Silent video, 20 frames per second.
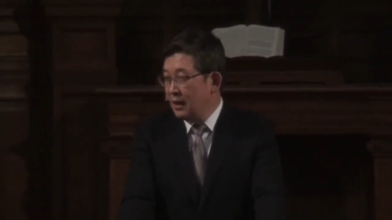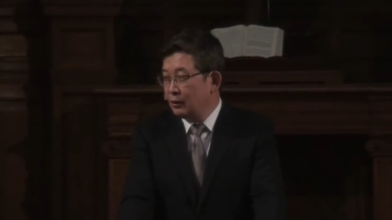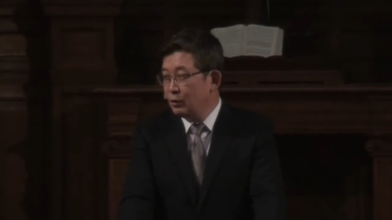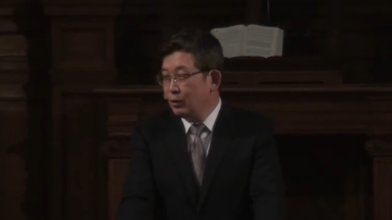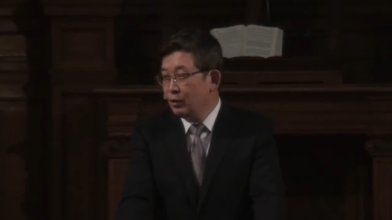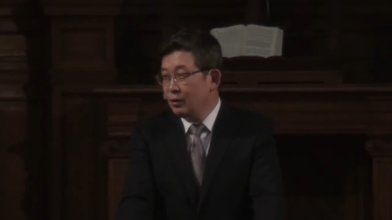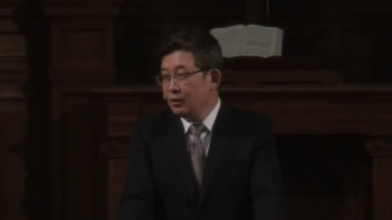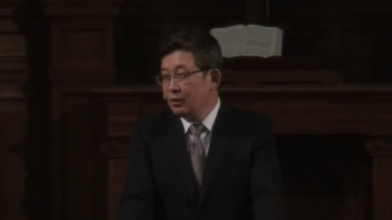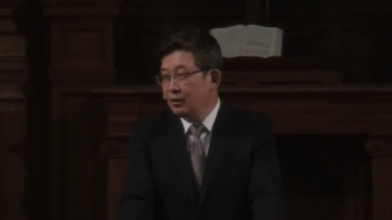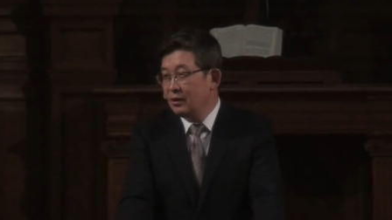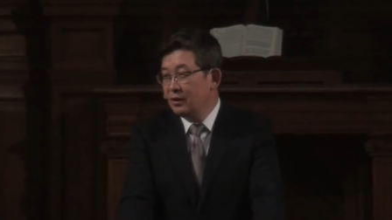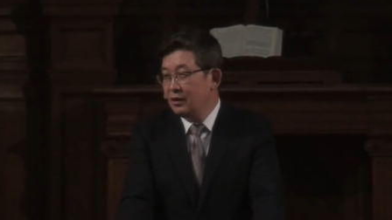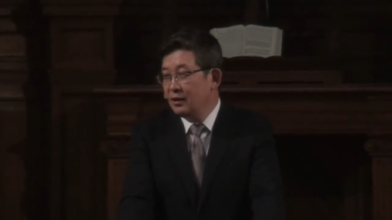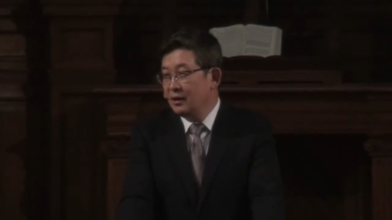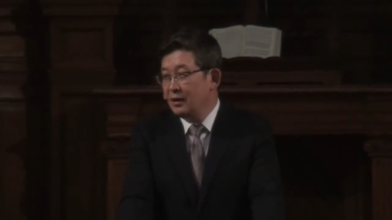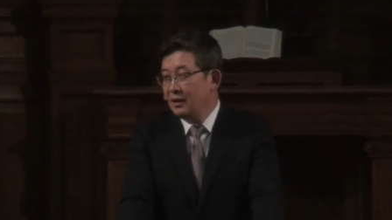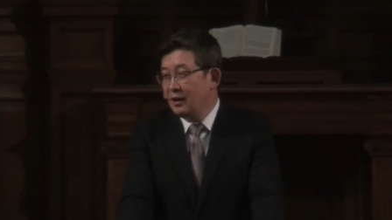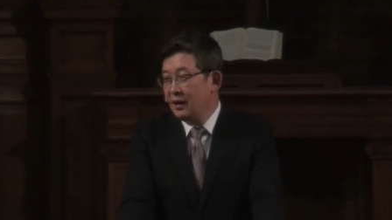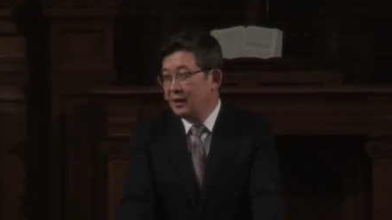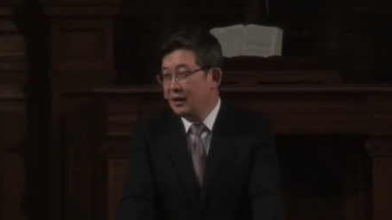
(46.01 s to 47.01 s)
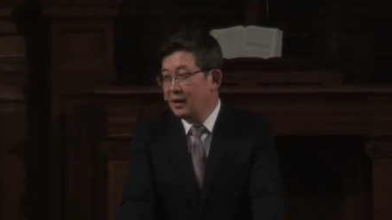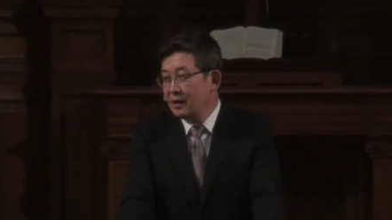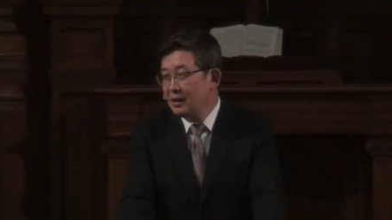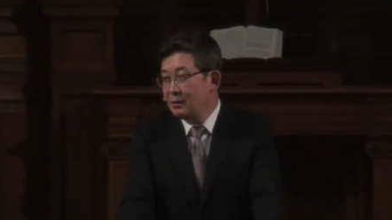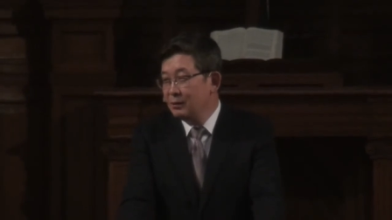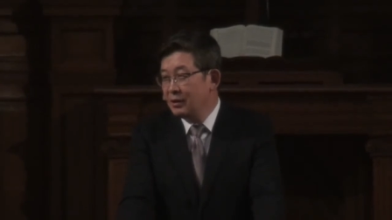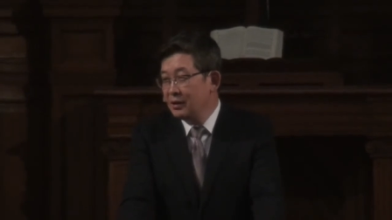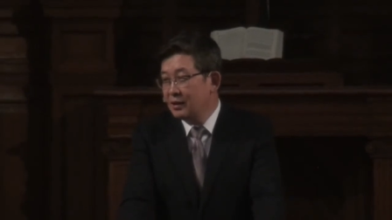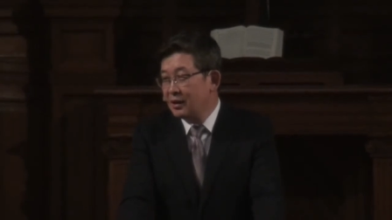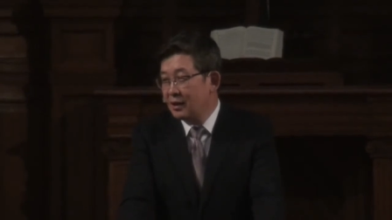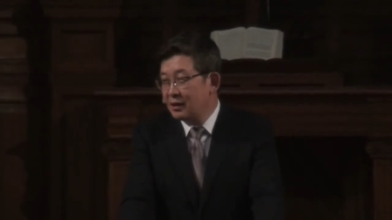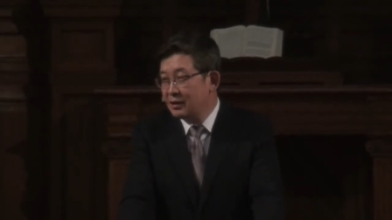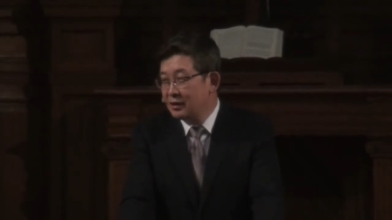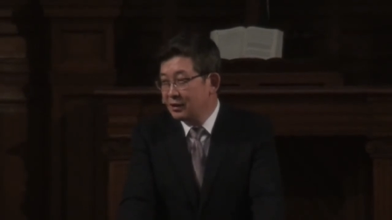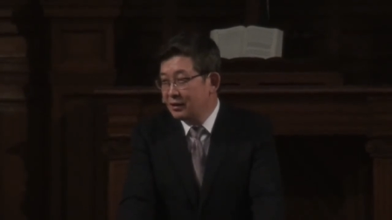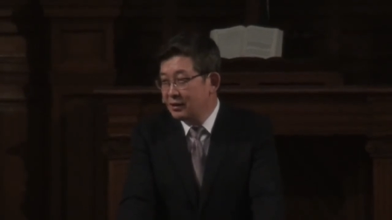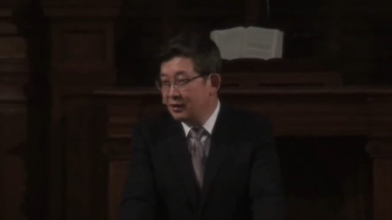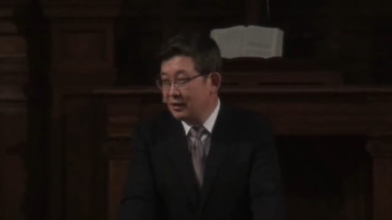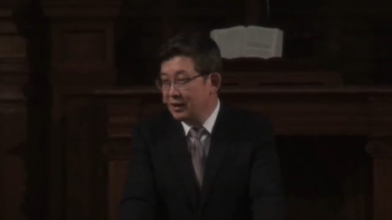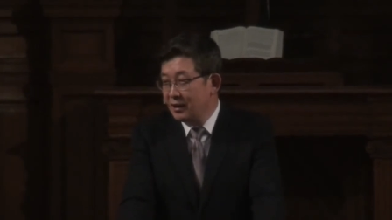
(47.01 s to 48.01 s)
나도 하나님을
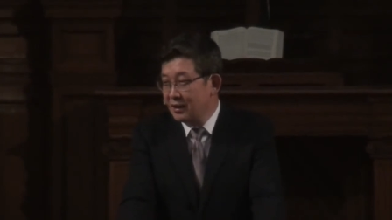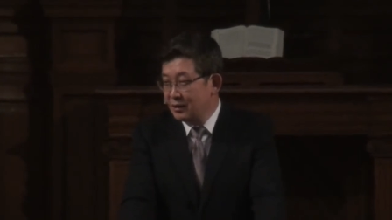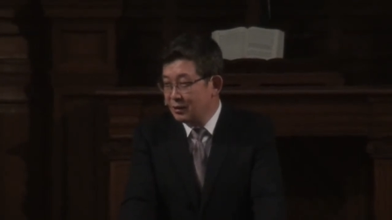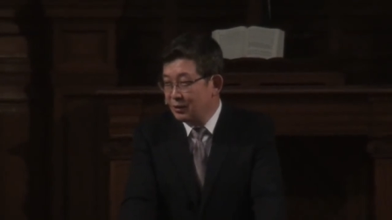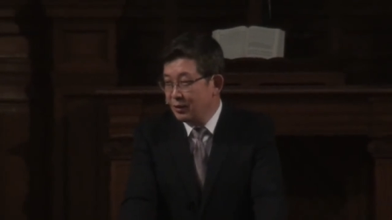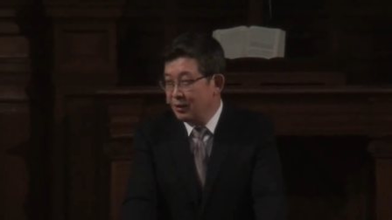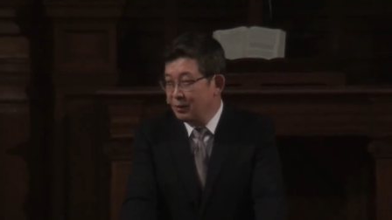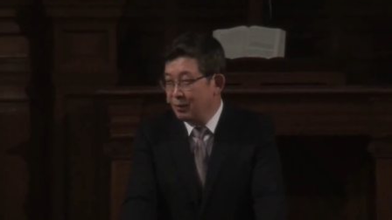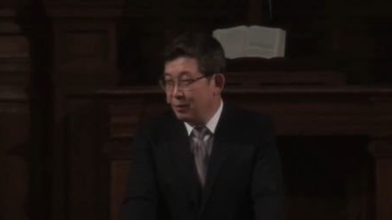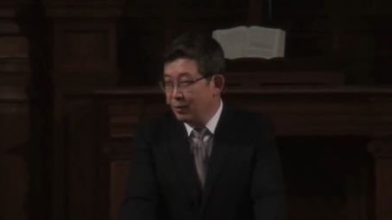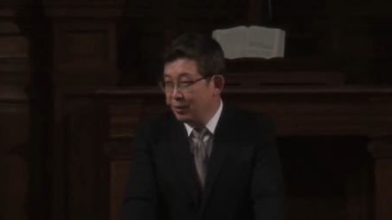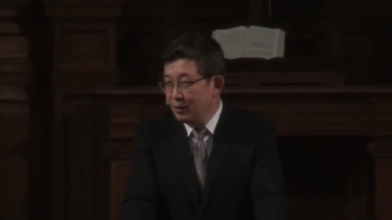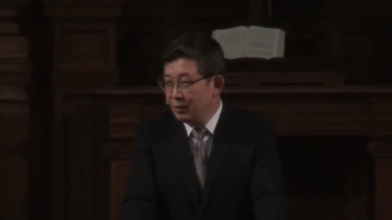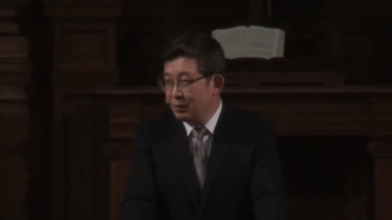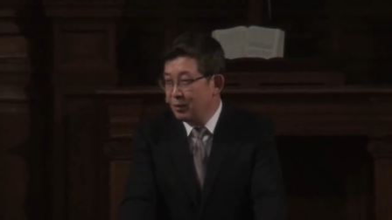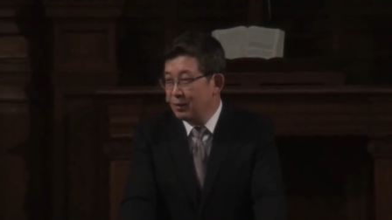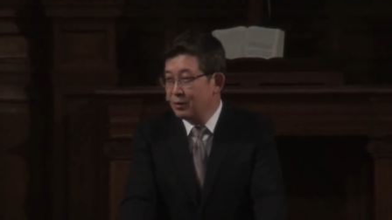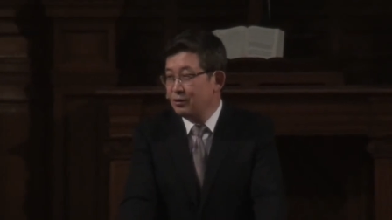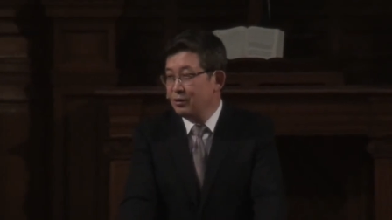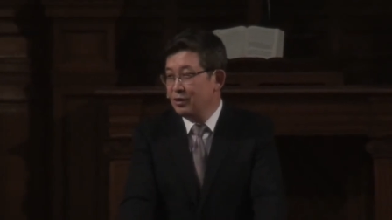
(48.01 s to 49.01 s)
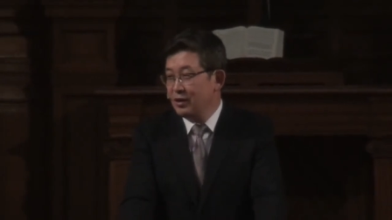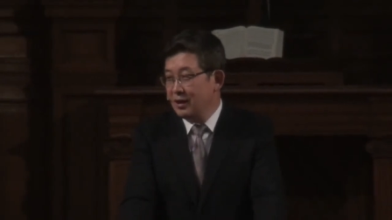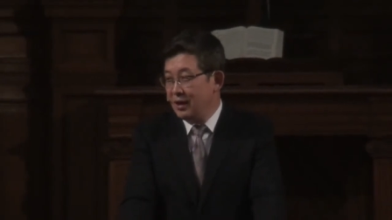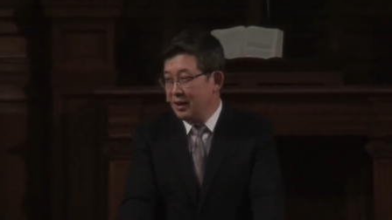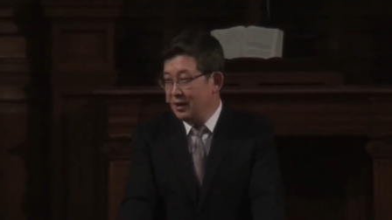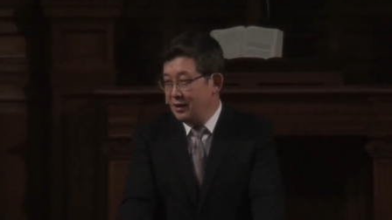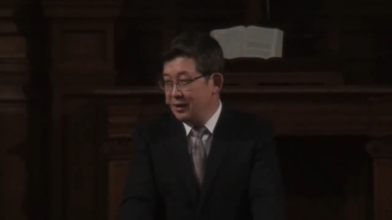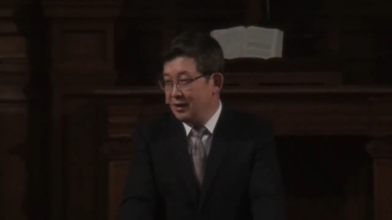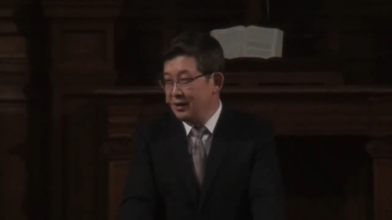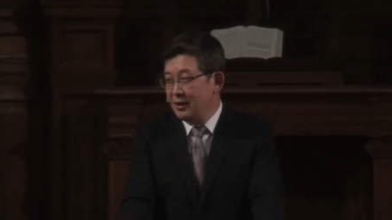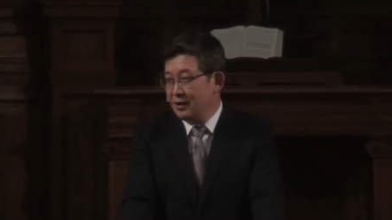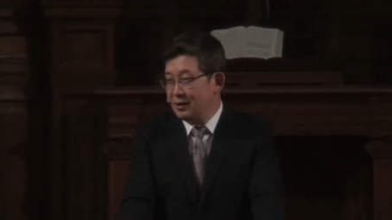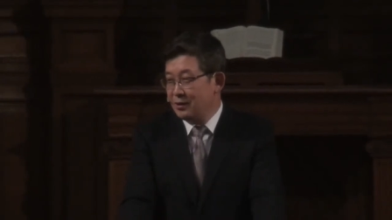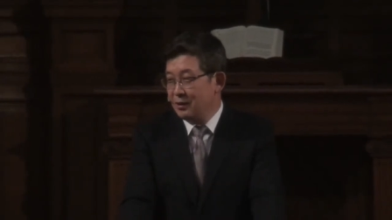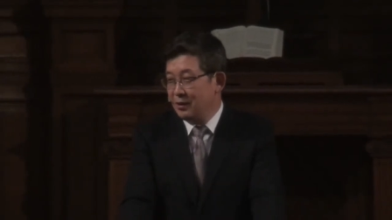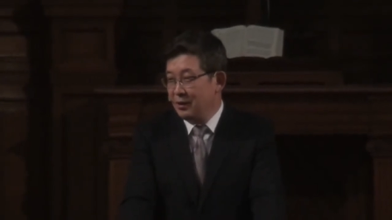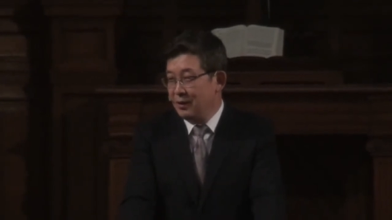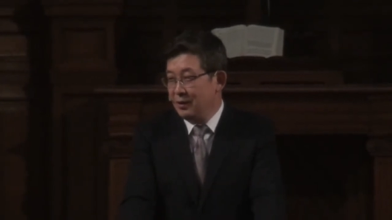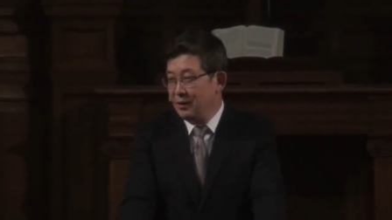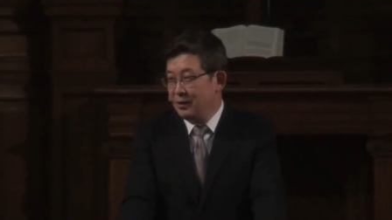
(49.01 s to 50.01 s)
가르쳐 드리겠어. 볼 수 있게 해
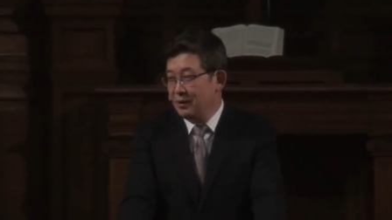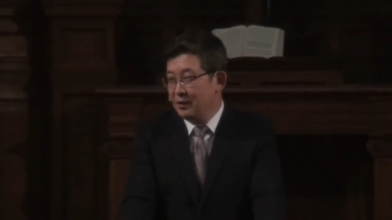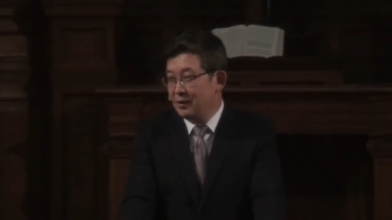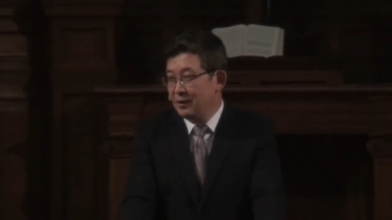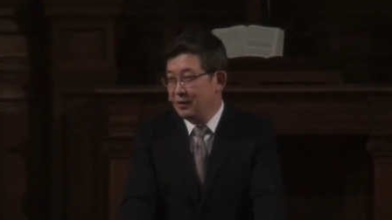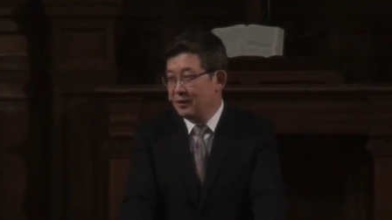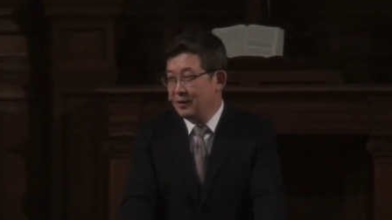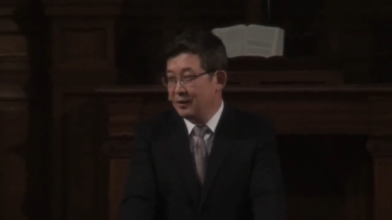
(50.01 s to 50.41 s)
드리겠어.